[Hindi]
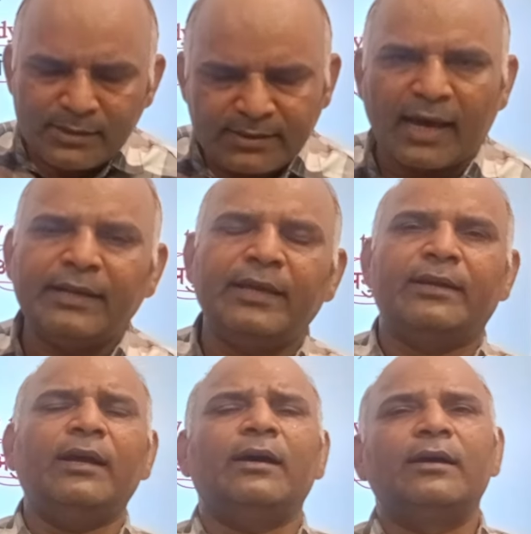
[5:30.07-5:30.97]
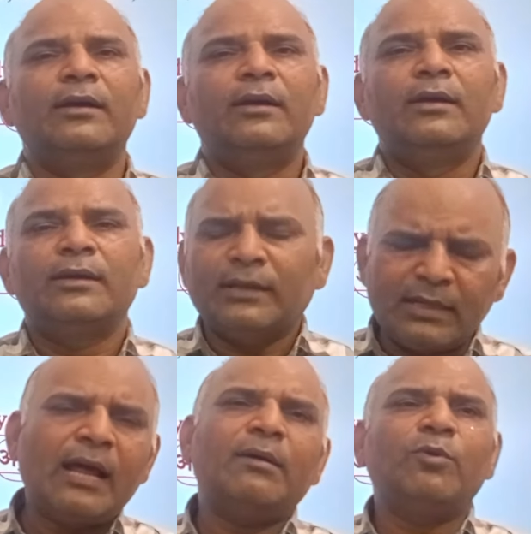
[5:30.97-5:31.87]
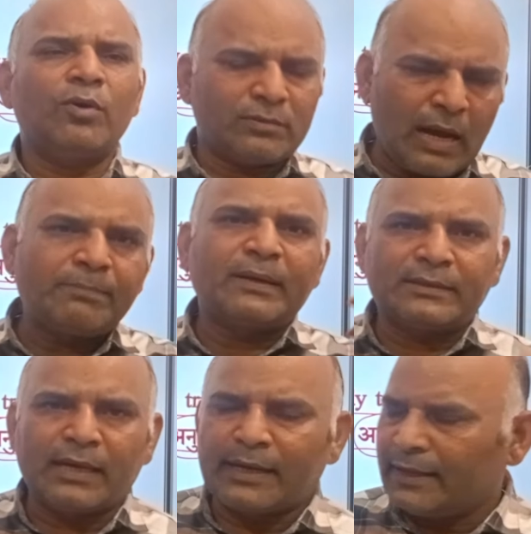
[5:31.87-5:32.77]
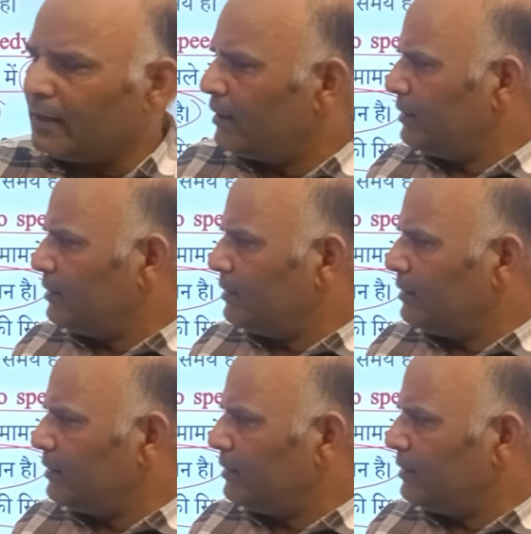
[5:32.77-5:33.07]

इंसान ही है ना कितना वो काम करता रहेगा